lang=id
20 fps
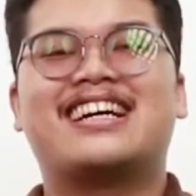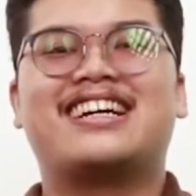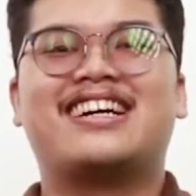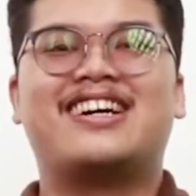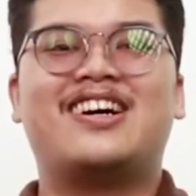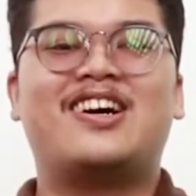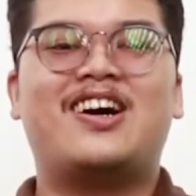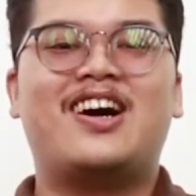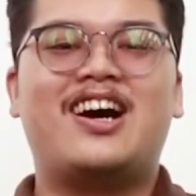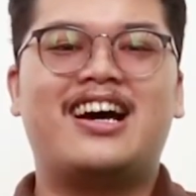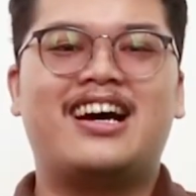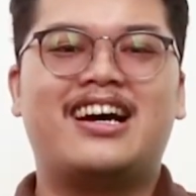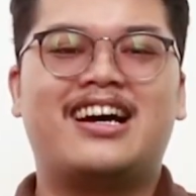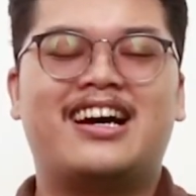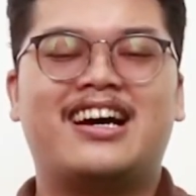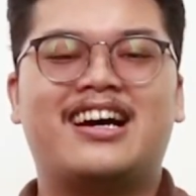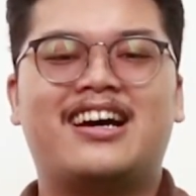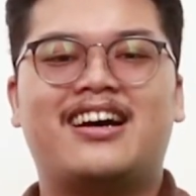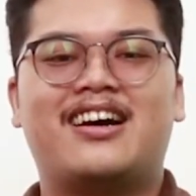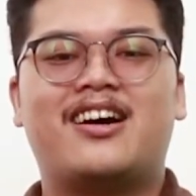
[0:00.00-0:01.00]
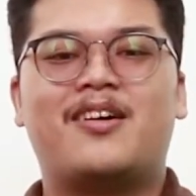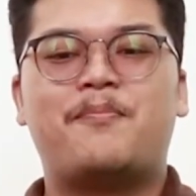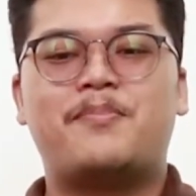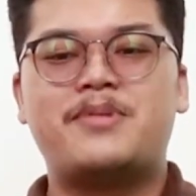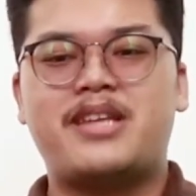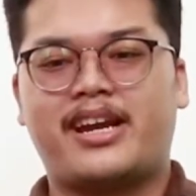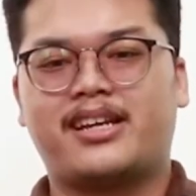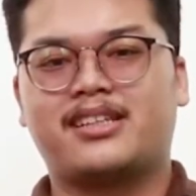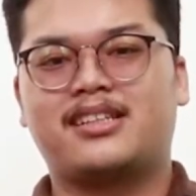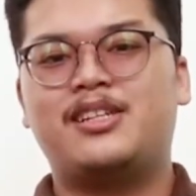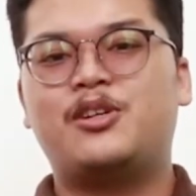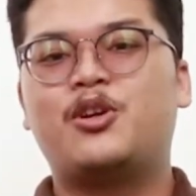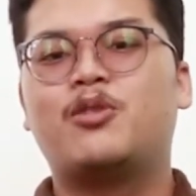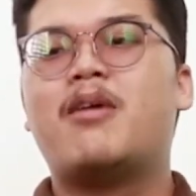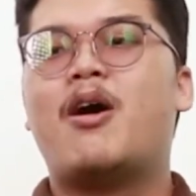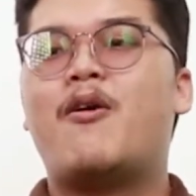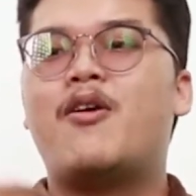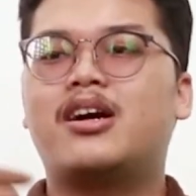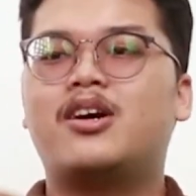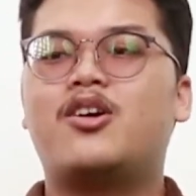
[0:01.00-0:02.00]
ke uh, penyakit ini gue
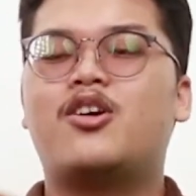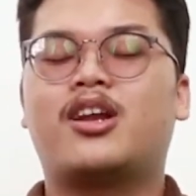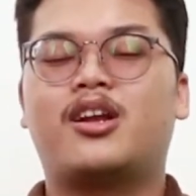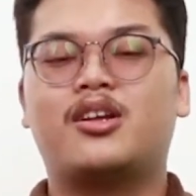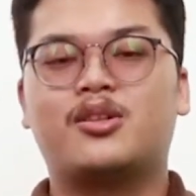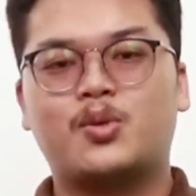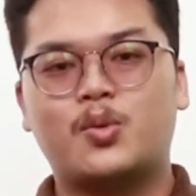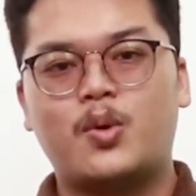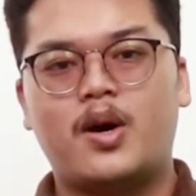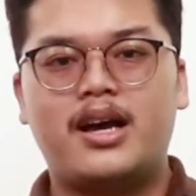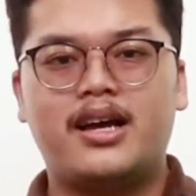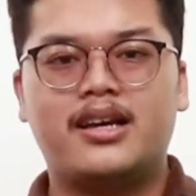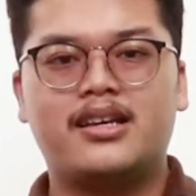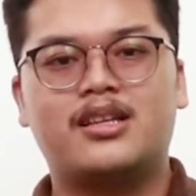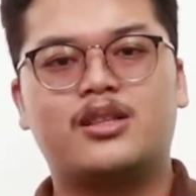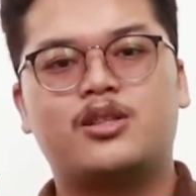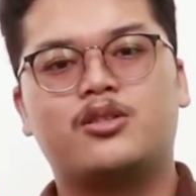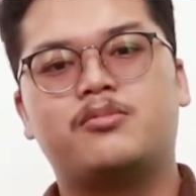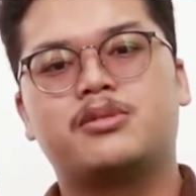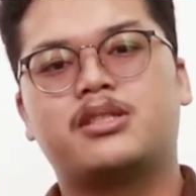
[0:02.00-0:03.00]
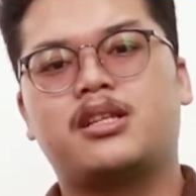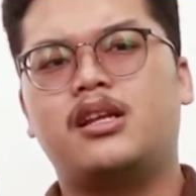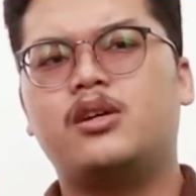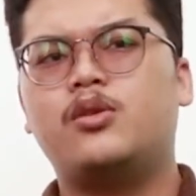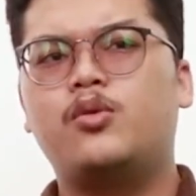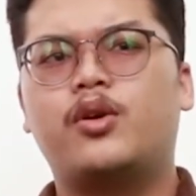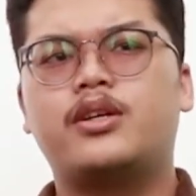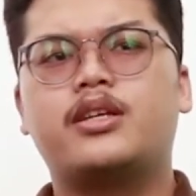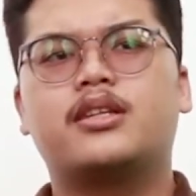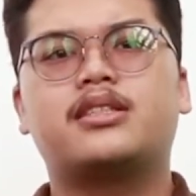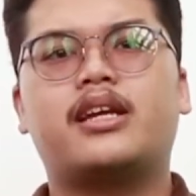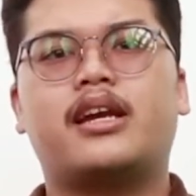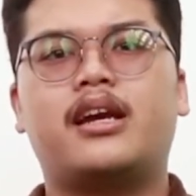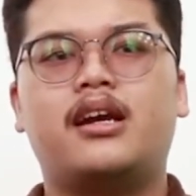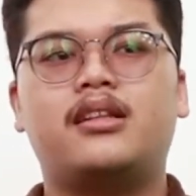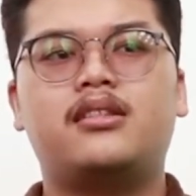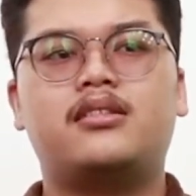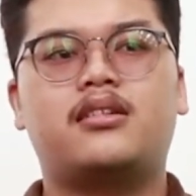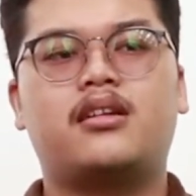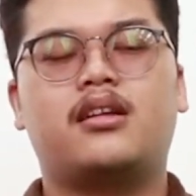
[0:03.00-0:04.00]
bawa ke orang tua gitu misalnya gue
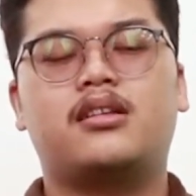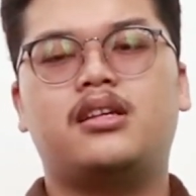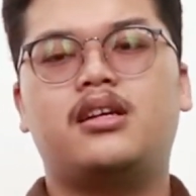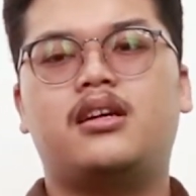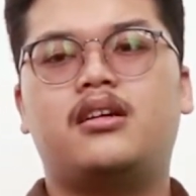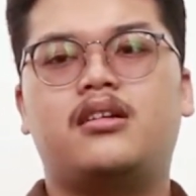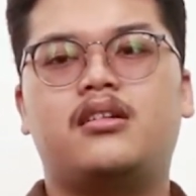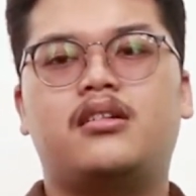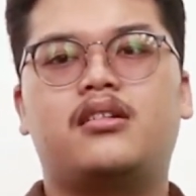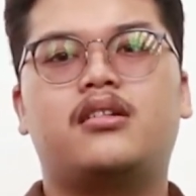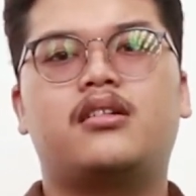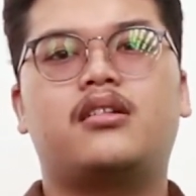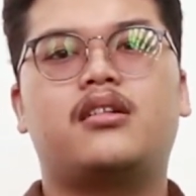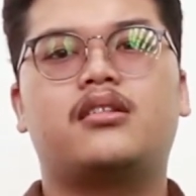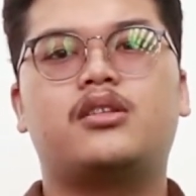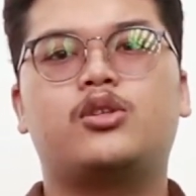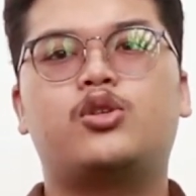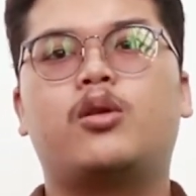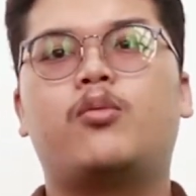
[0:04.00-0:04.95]
sehat ternyata nanti